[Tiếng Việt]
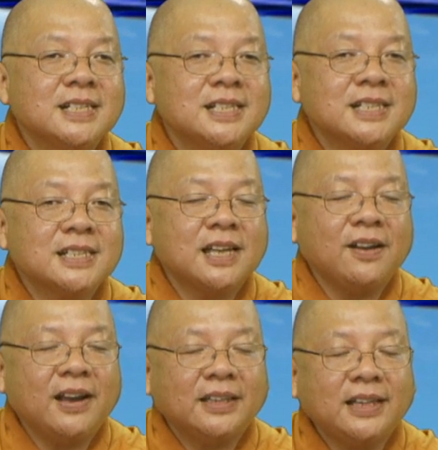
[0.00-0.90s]
Dạ. à, ta
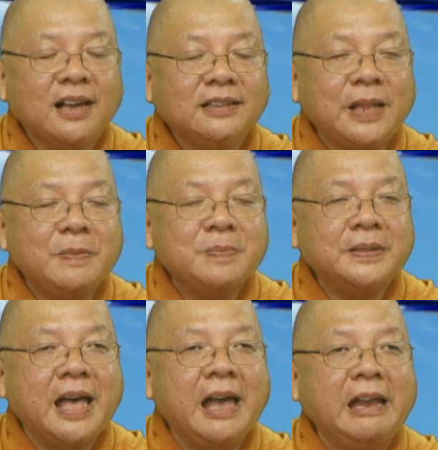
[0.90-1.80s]
nói là tấn tống
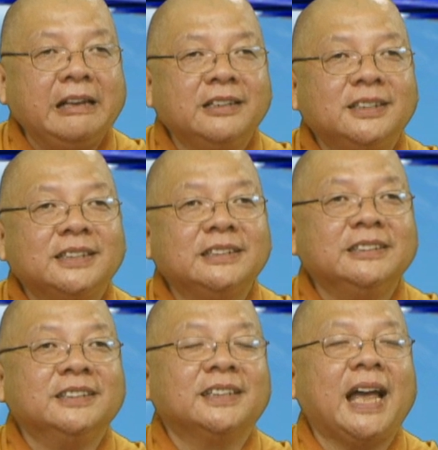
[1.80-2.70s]
tề lương
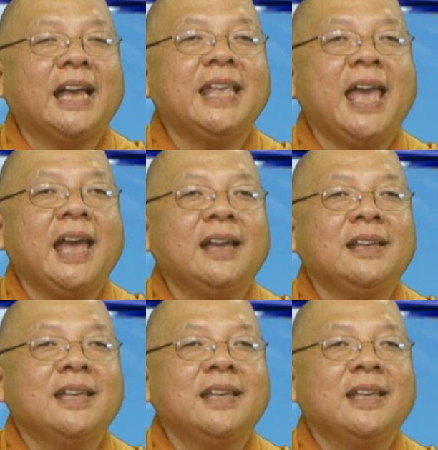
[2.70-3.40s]
đường đại giang